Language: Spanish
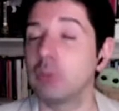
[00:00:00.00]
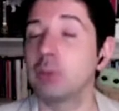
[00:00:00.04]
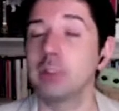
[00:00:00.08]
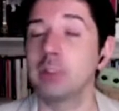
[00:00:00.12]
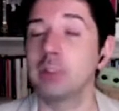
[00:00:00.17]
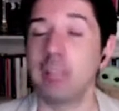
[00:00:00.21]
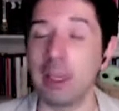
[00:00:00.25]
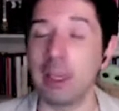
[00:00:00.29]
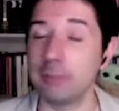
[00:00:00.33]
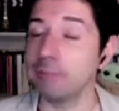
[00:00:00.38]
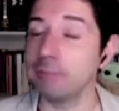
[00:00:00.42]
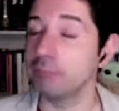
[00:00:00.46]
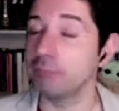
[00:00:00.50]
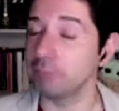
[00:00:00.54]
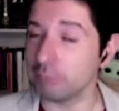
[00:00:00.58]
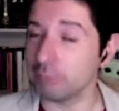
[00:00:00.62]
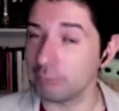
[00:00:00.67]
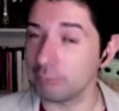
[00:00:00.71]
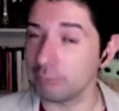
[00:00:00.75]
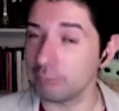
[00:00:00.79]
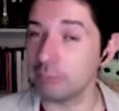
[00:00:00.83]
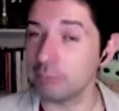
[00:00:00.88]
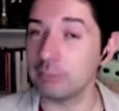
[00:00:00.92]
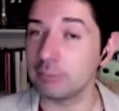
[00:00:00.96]
O
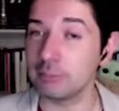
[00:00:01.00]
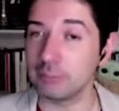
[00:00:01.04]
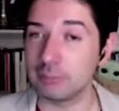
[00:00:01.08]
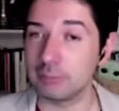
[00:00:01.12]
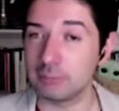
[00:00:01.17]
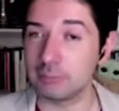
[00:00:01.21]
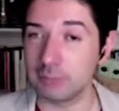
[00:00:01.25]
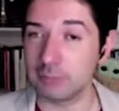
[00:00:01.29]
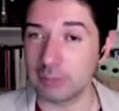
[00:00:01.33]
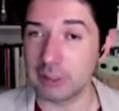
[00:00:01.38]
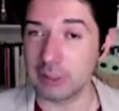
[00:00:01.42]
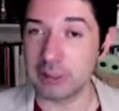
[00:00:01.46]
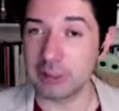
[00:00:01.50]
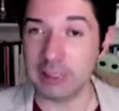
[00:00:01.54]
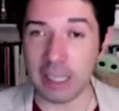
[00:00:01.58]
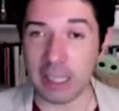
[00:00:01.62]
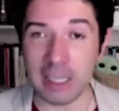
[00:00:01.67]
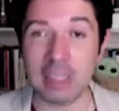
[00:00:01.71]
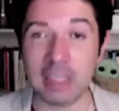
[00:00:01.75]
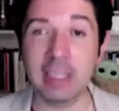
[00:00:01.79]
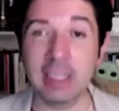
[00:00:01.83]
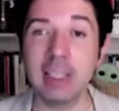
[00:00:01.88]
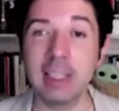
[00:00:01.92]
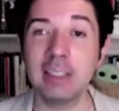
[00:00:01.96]

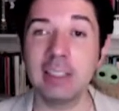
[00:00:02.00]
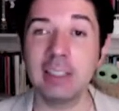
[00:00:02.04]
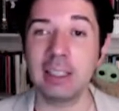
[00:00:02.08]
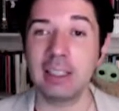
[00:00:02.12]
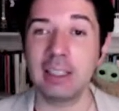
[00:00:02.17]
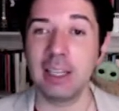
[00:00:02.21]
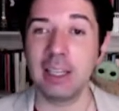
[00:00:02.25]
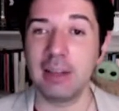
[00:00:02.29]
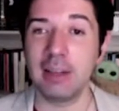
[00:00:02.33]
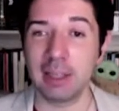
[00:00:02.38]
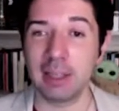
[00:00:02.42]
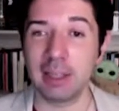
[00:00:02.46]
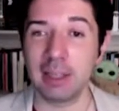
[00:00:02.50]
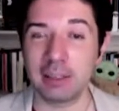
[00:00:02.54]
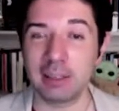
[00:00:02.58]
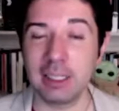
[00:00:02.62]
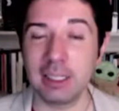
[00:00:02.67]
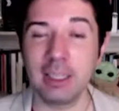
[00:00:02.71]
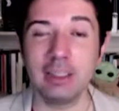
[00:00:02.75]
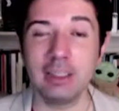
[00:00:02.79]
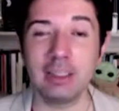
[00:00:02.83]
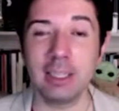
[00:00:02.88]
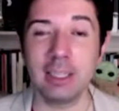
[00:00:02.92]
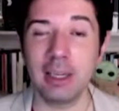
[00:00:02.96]
series de
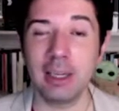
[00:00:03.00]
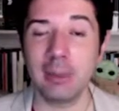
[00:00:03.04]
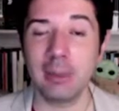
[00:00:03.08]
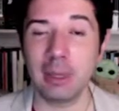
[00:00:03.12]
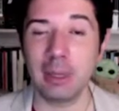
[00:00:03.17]
bastante,